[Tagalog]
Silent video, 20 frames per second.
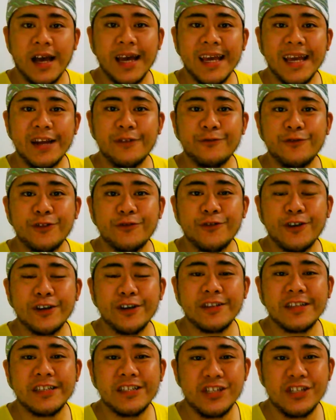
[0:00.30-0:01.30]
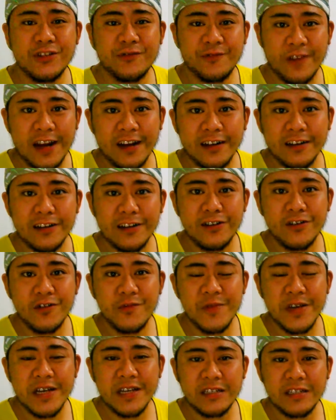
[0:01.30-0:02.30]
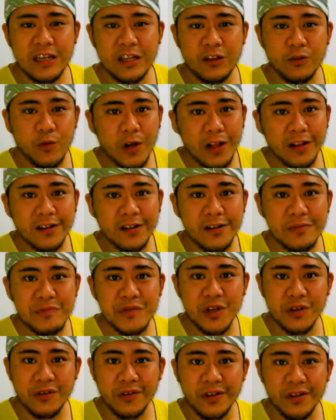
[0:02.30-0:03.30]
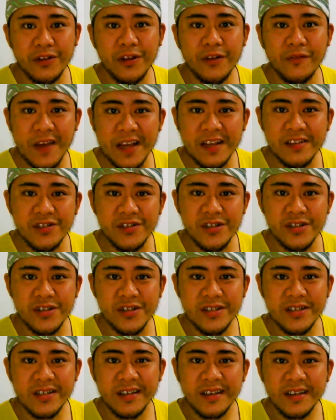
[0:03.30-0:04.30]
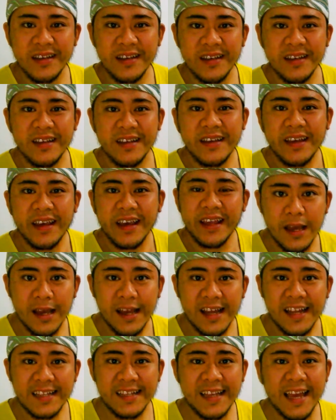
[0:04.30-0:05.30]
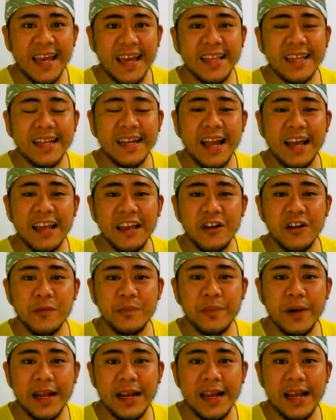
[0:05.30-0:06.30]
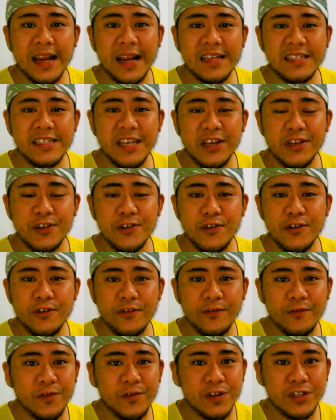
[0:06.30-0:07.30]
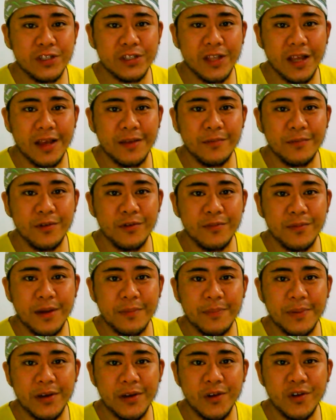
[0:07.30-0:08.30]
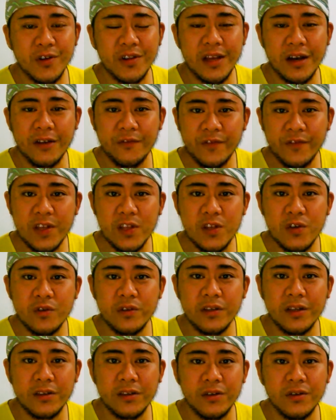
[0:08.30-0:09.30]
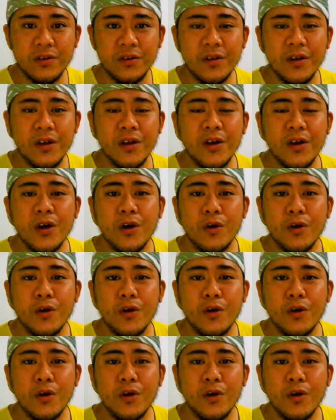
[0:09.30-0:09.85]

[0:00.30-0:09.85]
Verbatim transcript: Hi everyone, this is Franklin Lopez and welcome sa Rondo Ventures. At gaya ng lagi kong paalala sa inyo, kung first time mong mapanood ang video na to,